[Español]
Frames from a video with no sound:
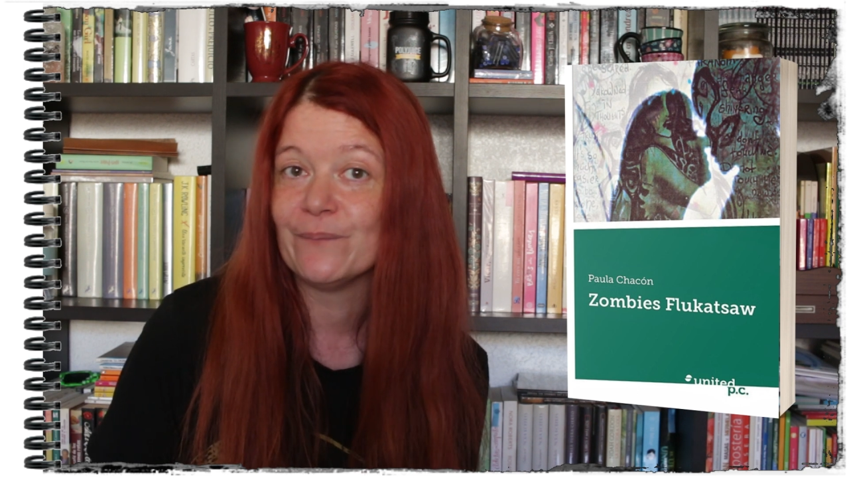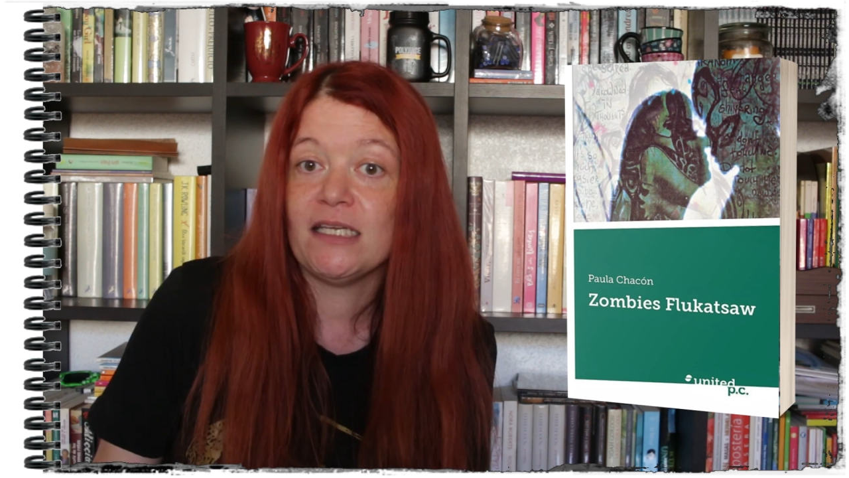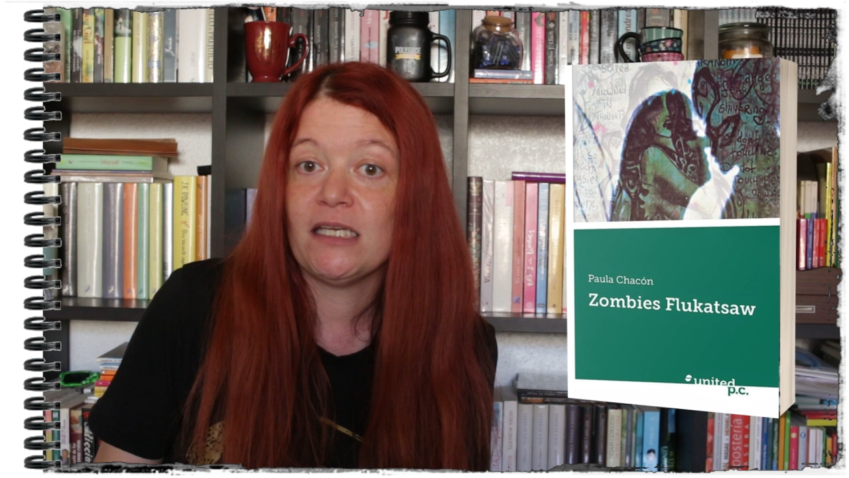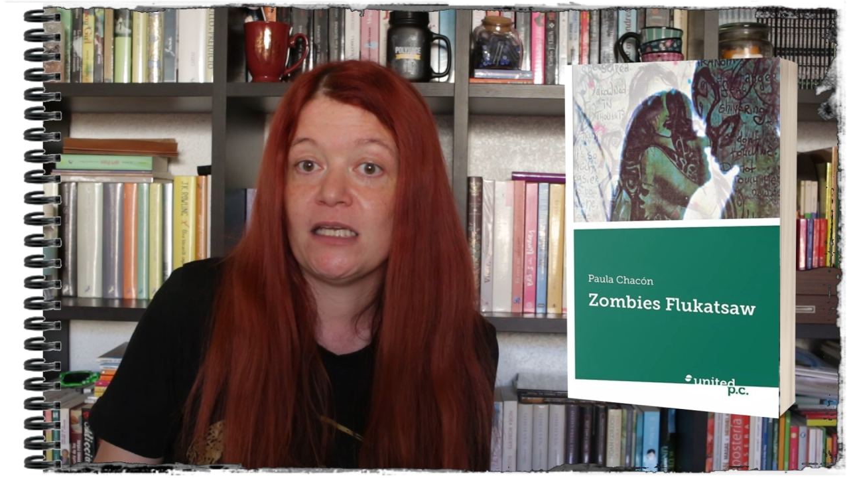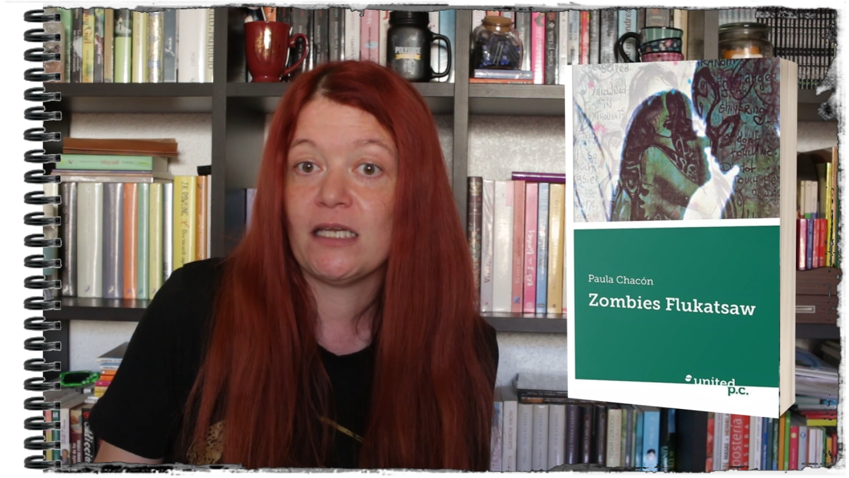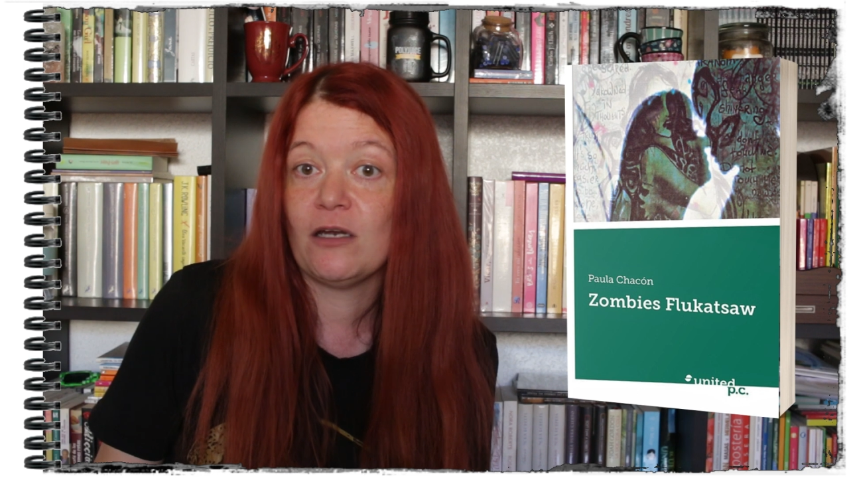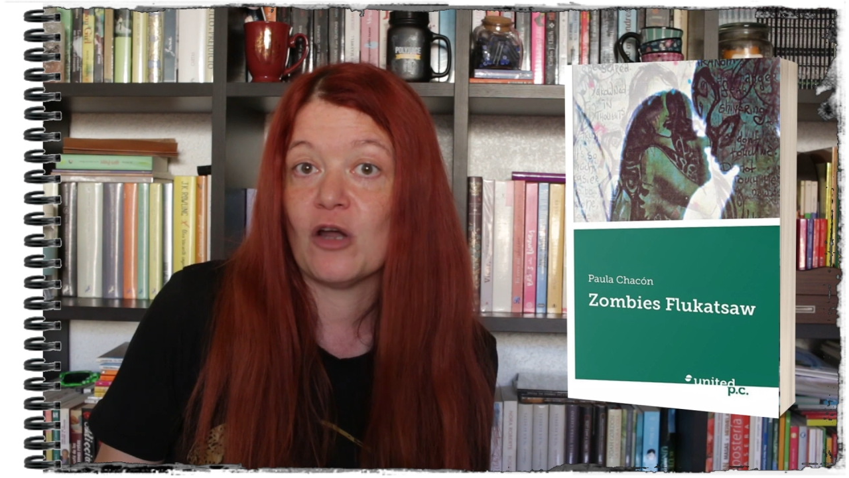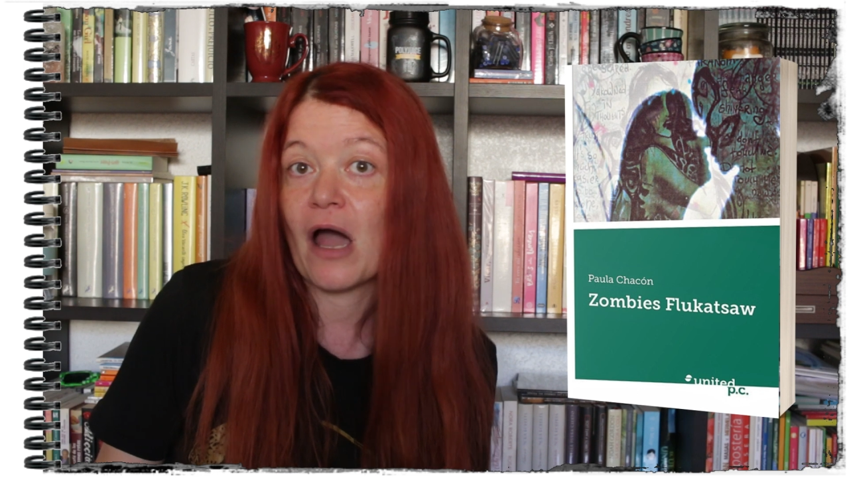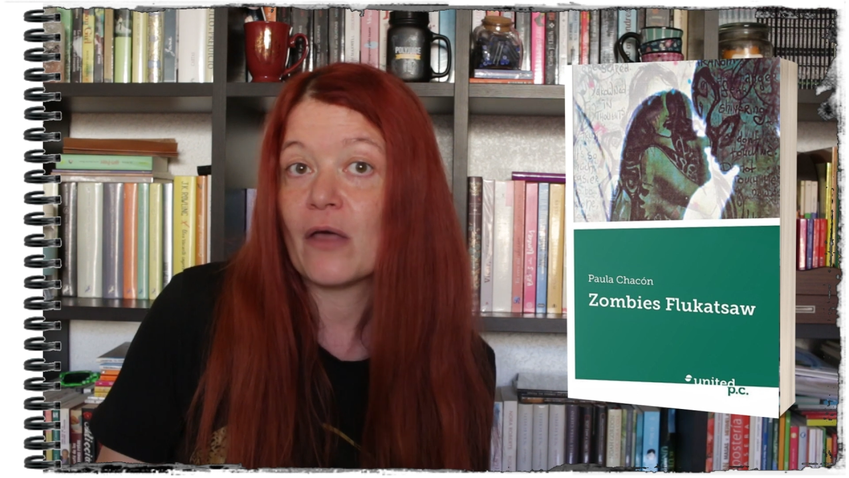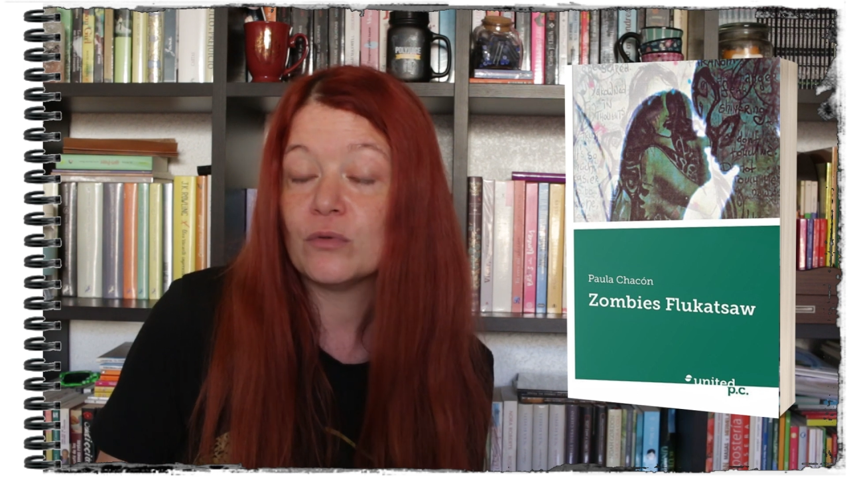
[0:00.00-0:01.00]
y
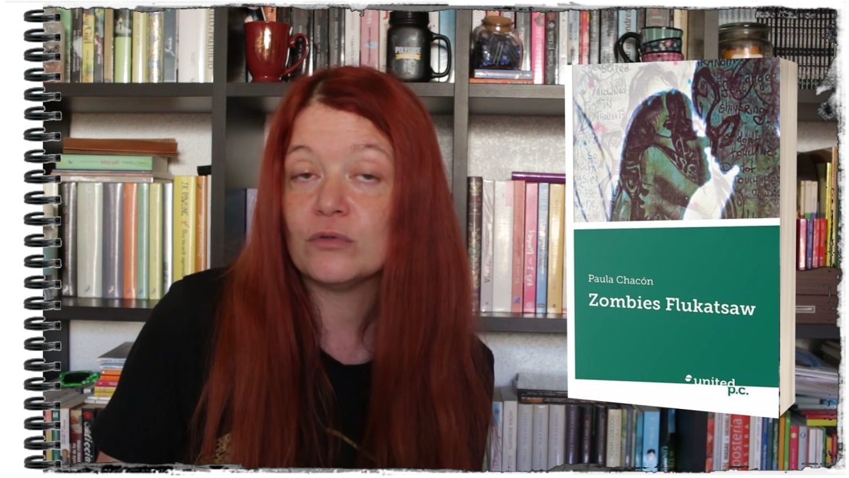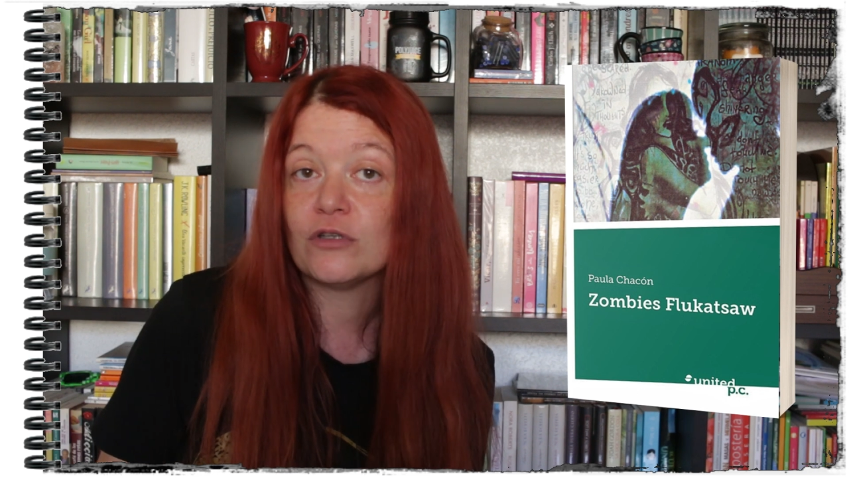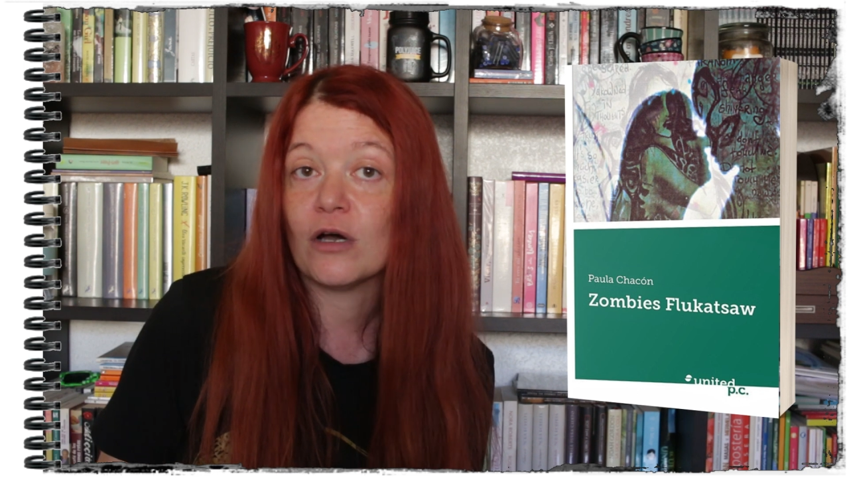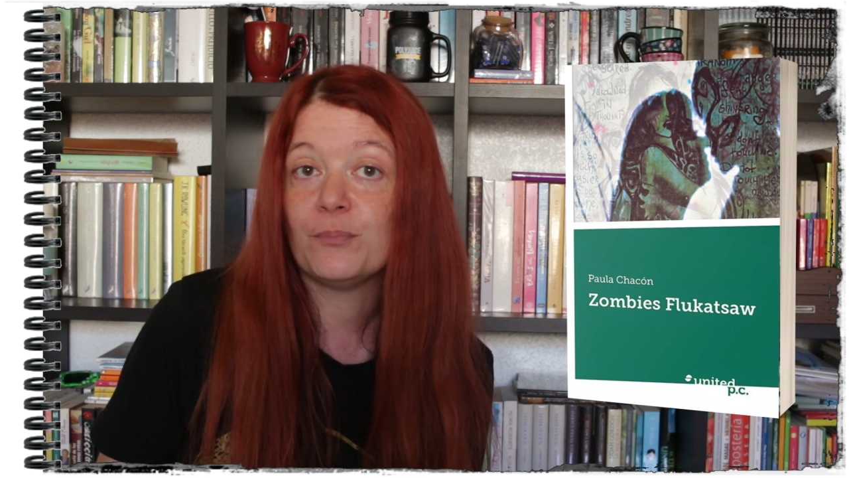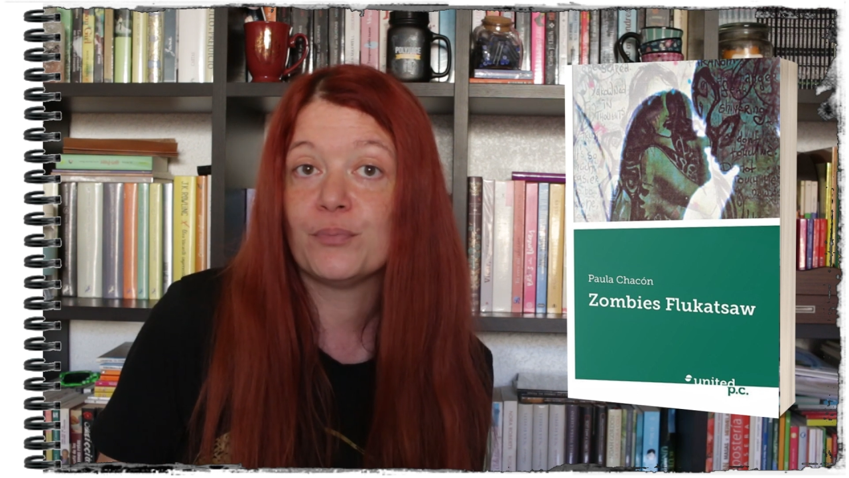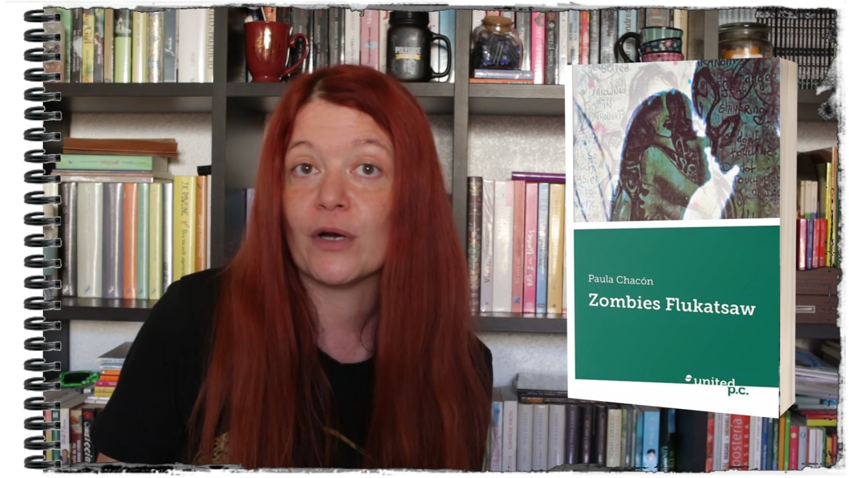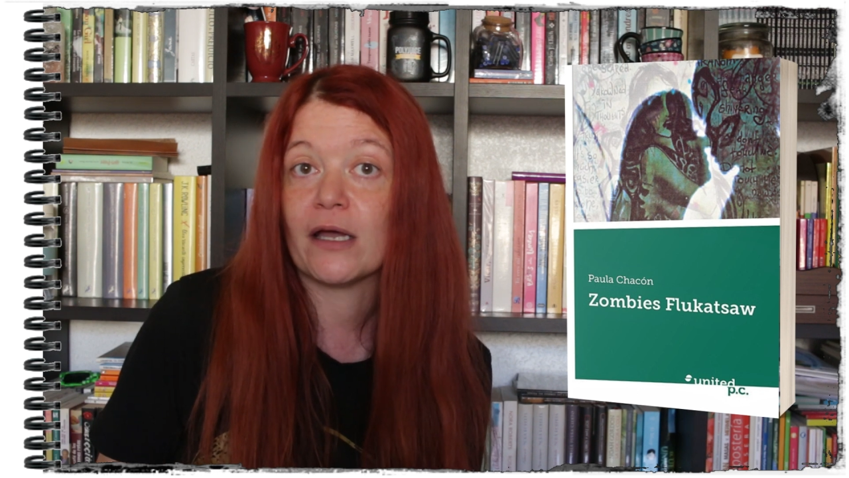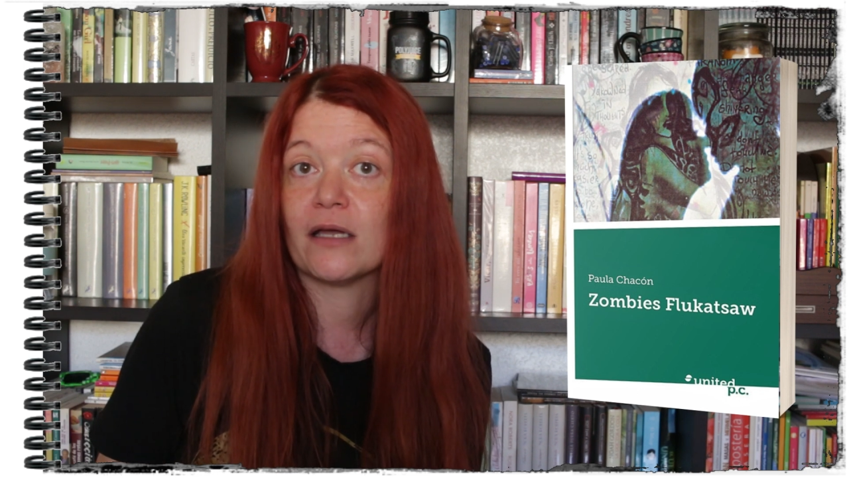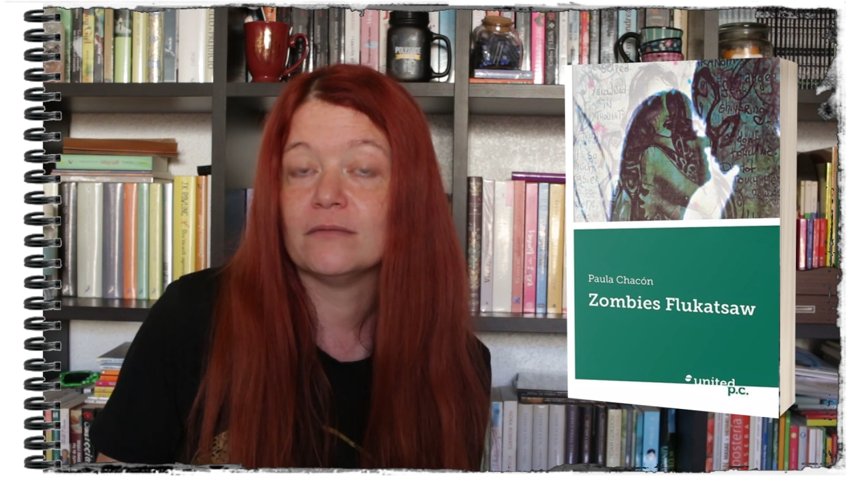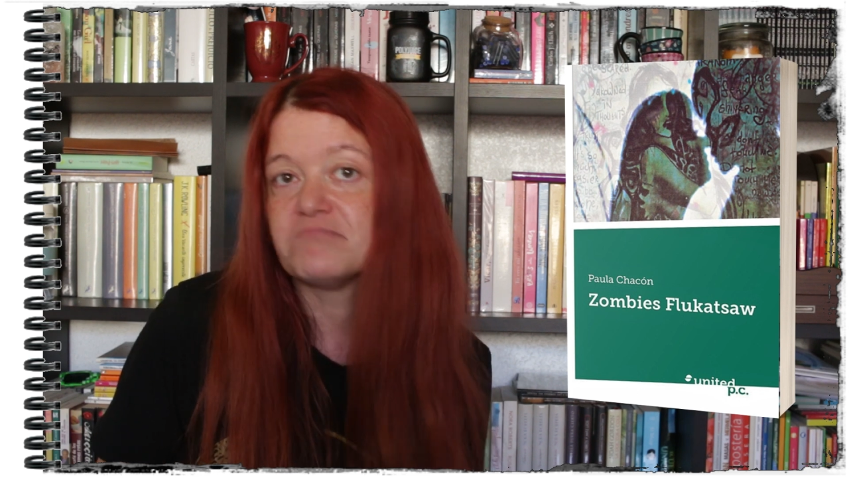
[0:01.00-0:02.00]
los adultos
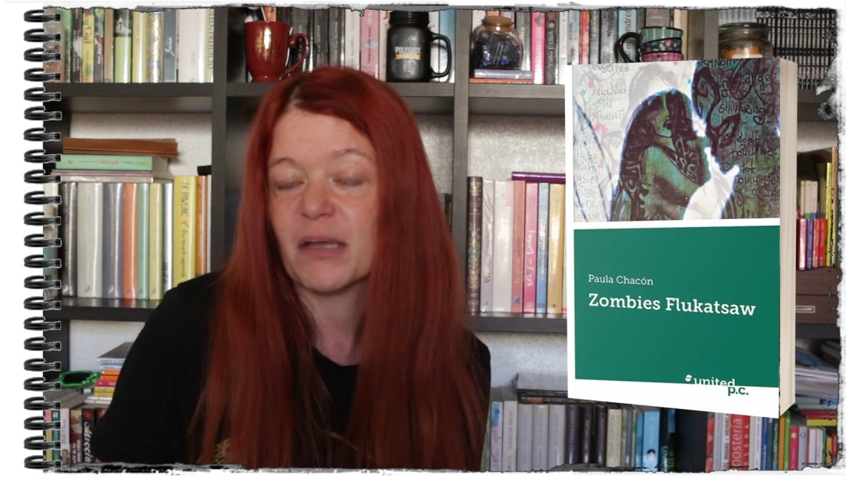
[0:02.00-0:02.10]
pues